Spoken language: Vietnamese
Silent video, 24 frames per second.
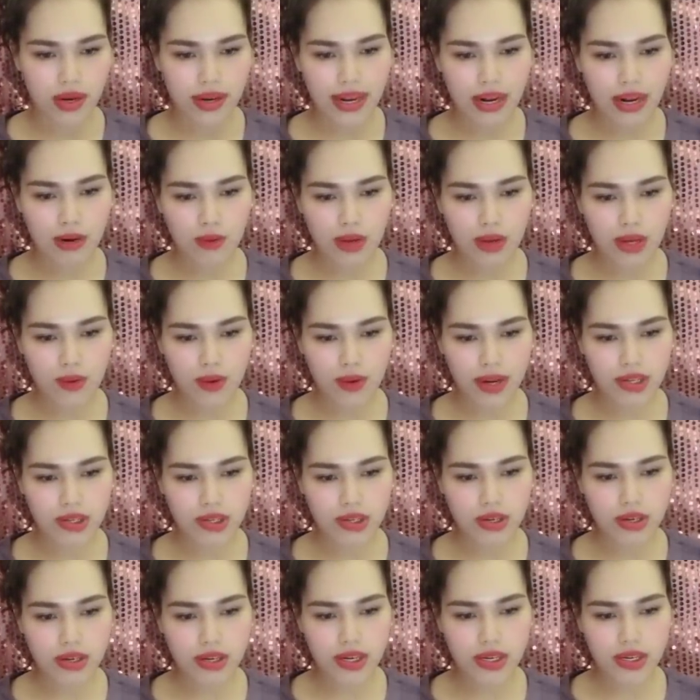Đang loay hoay
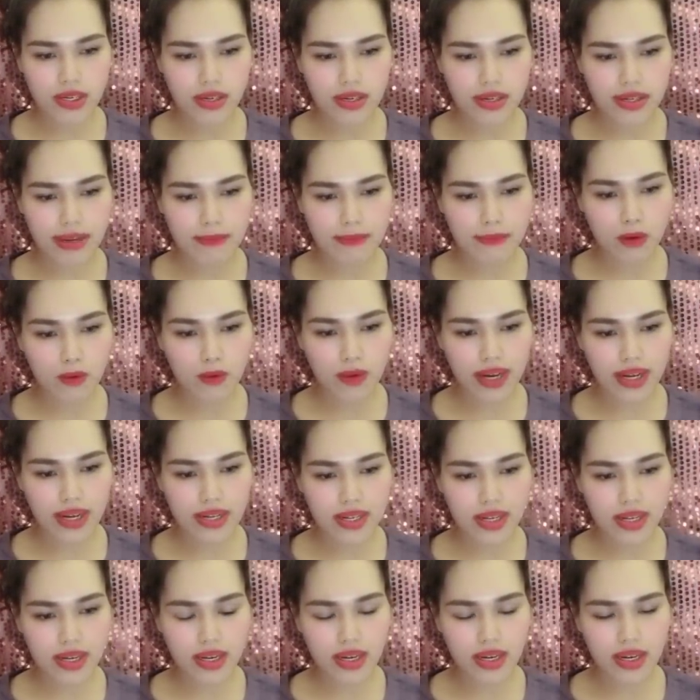chưa nghĩ được ra mưu
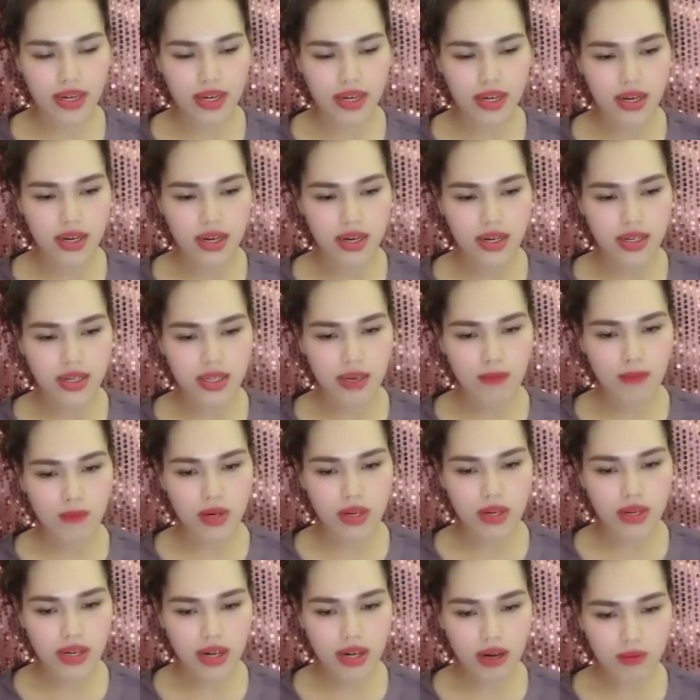kế gì, thì
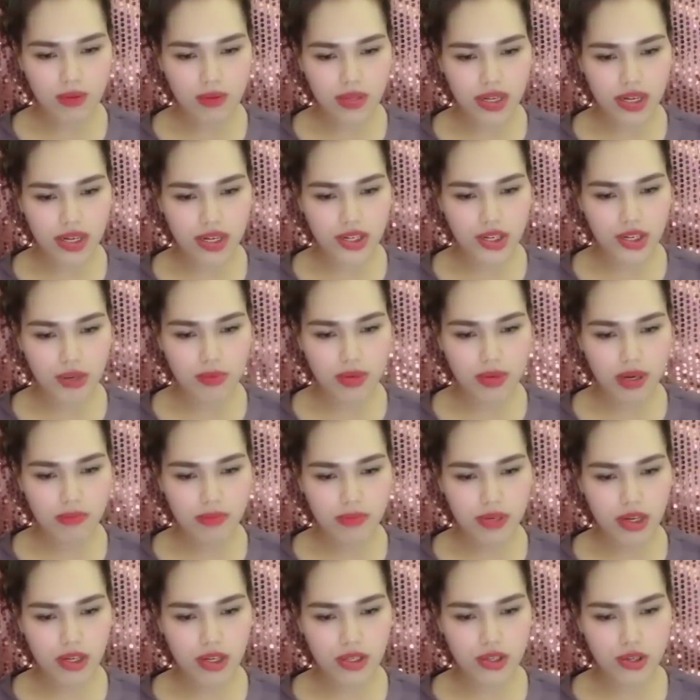một đứa học sinh trong lớp
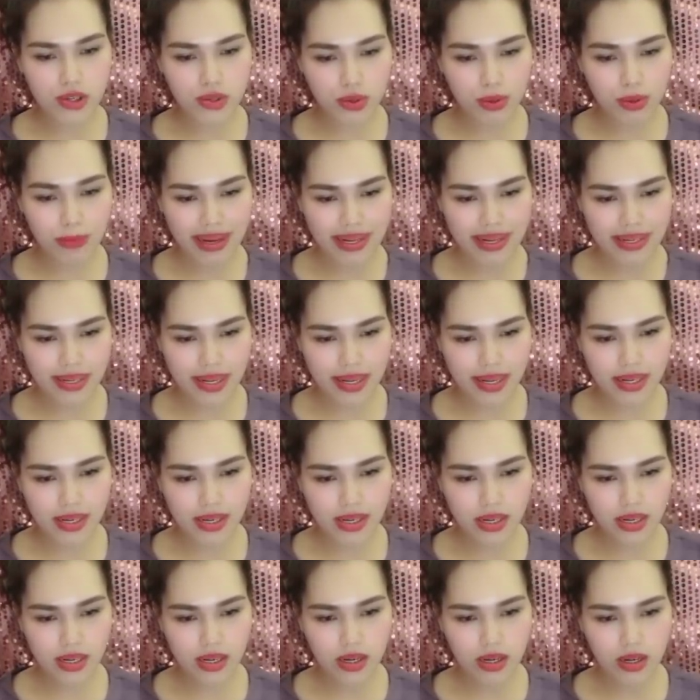đưa cho tôi mảnh giấy.
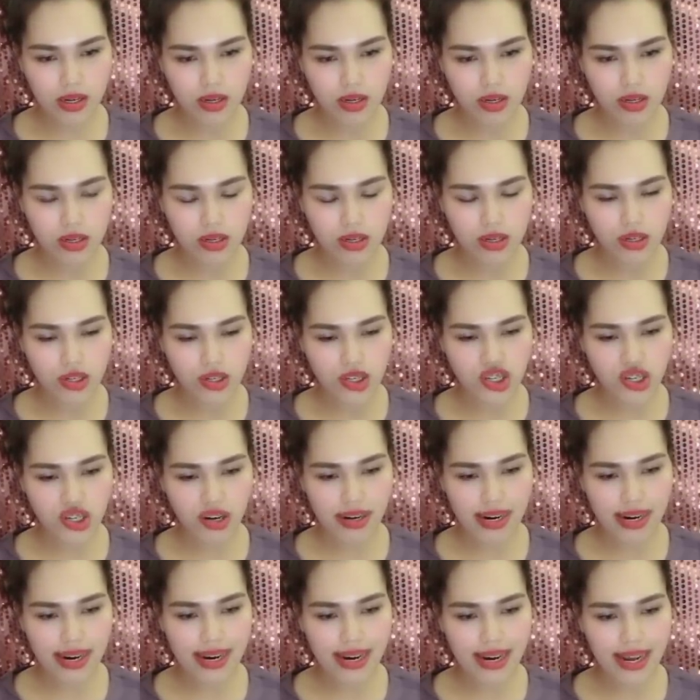
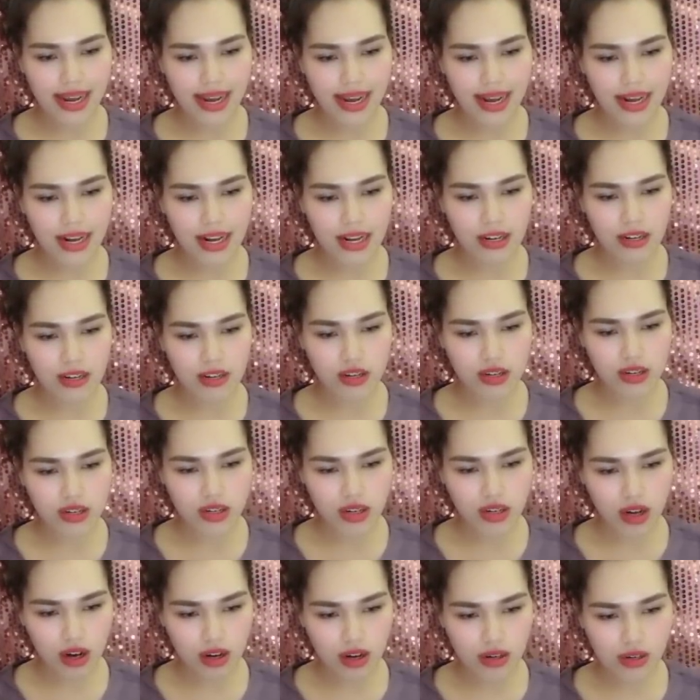cho này là
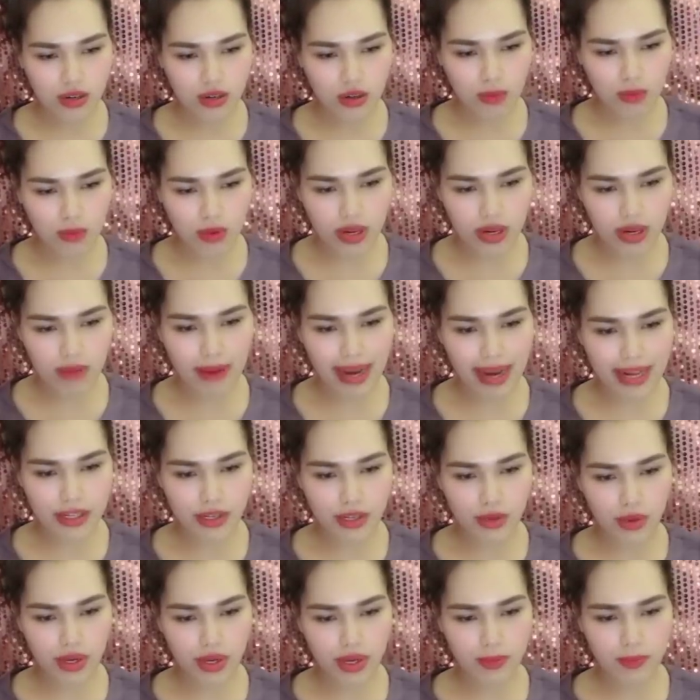con của một người bạn
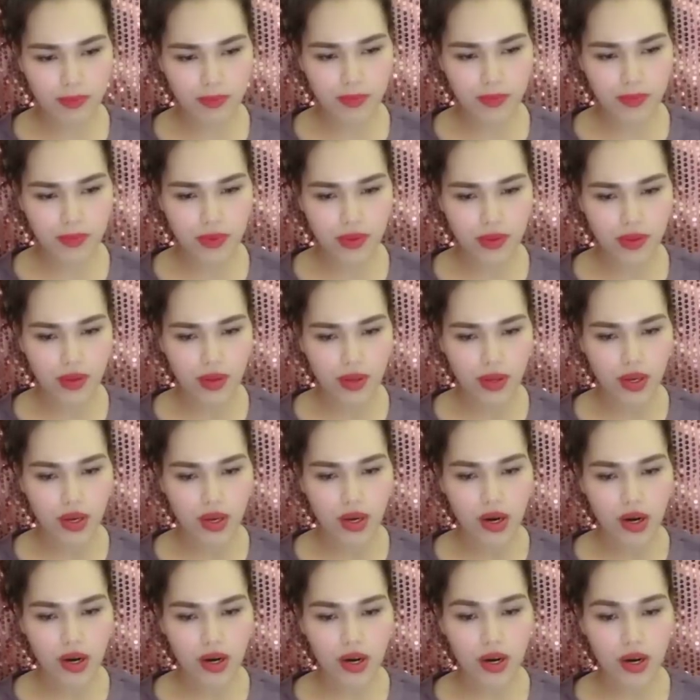tôi.
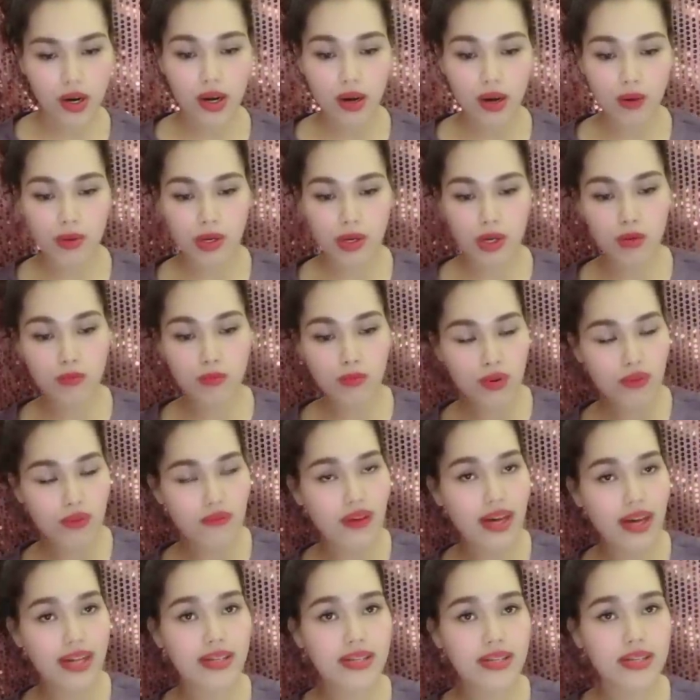Nó học yếu môn
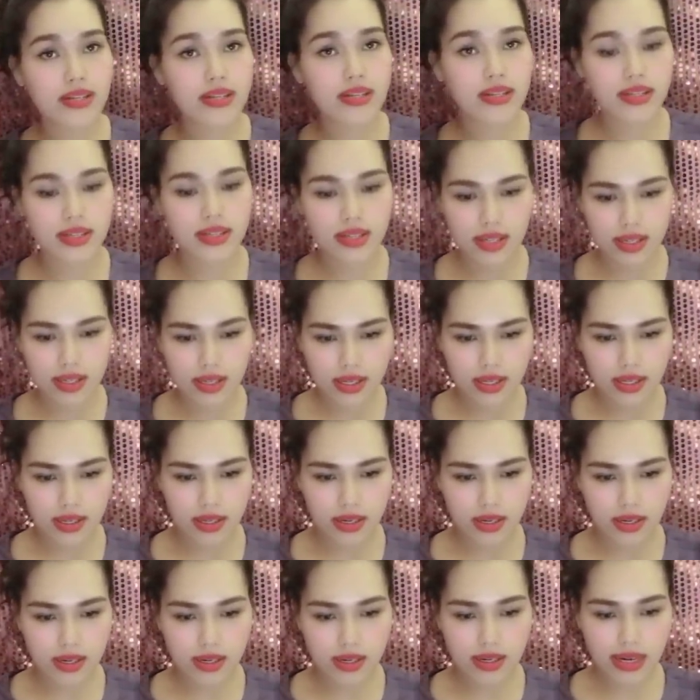văn
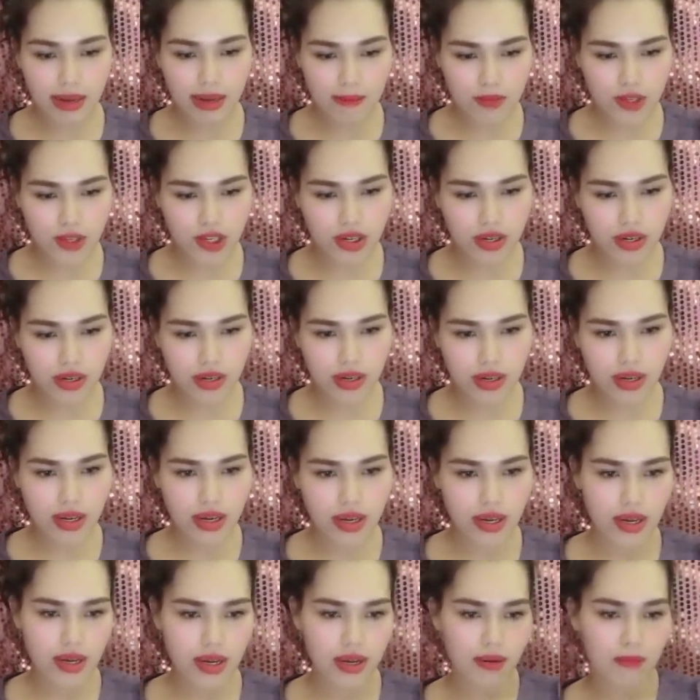những năm trước.
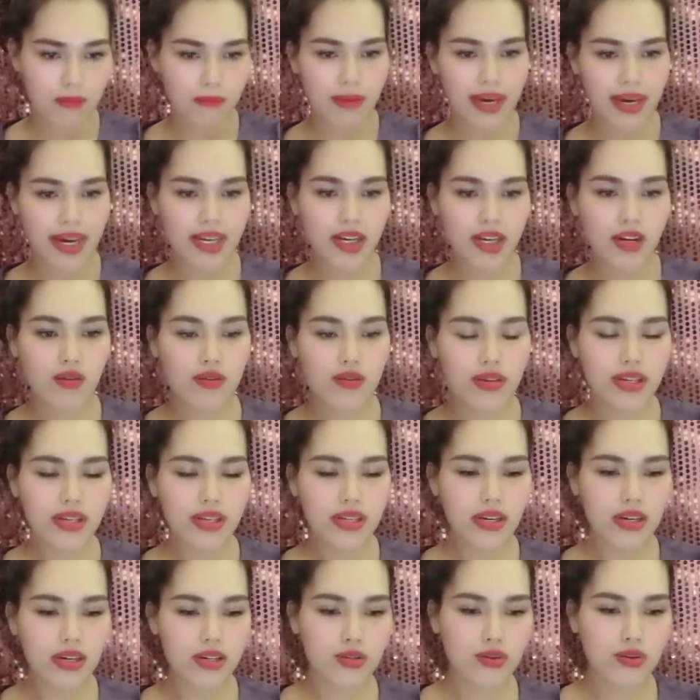Mẹ nó có ý
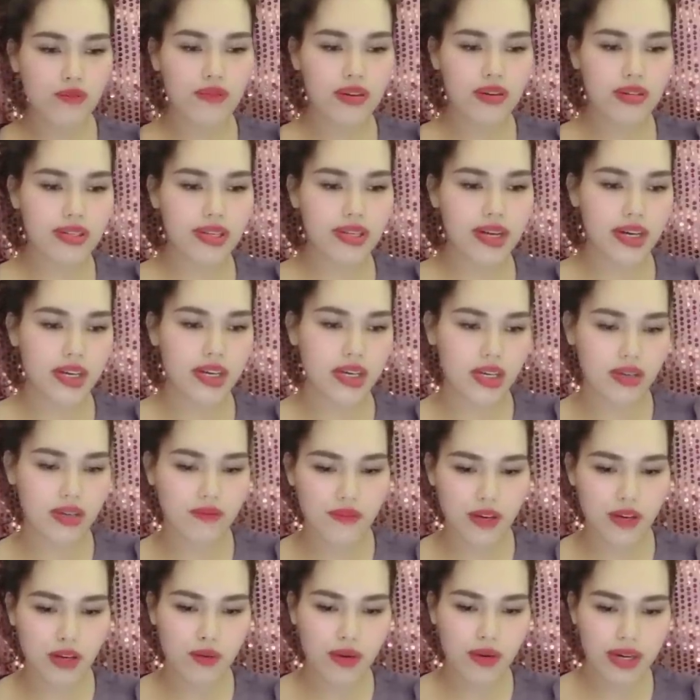nhờ tôi vực dậy
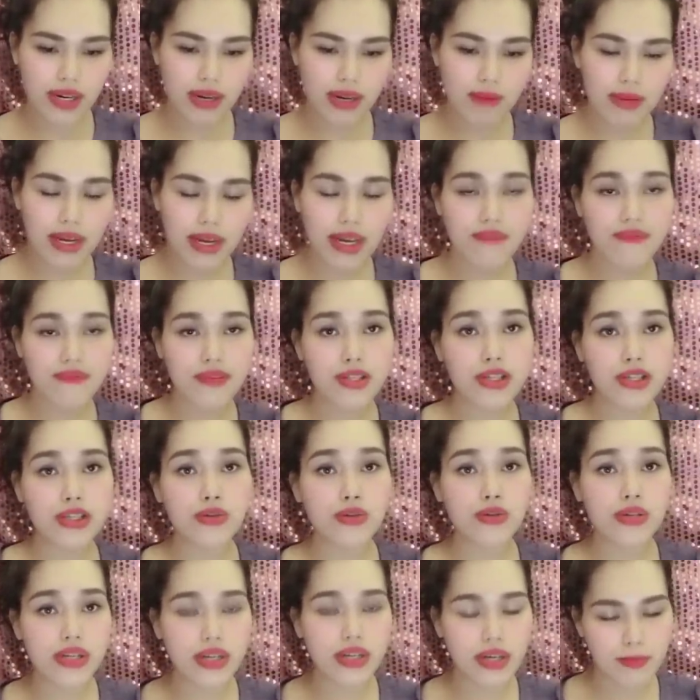vì cuối năm nay vì thi
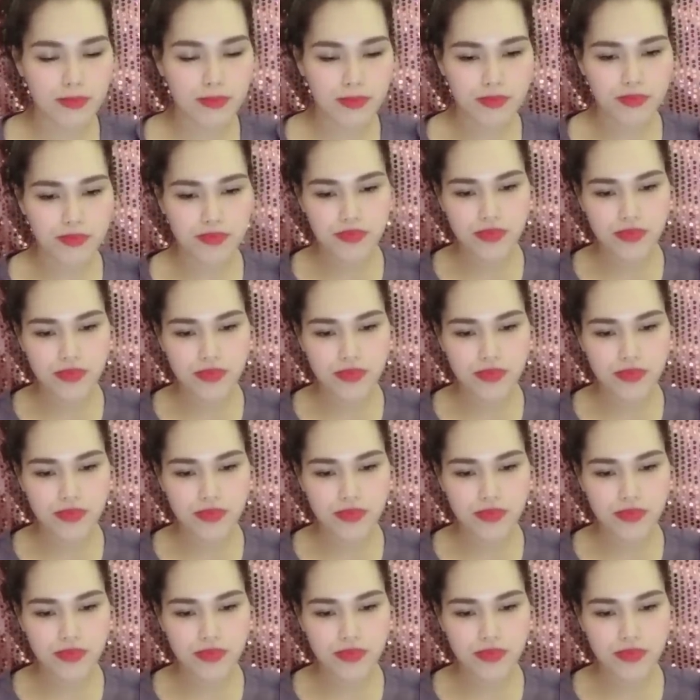tốt nghiệp.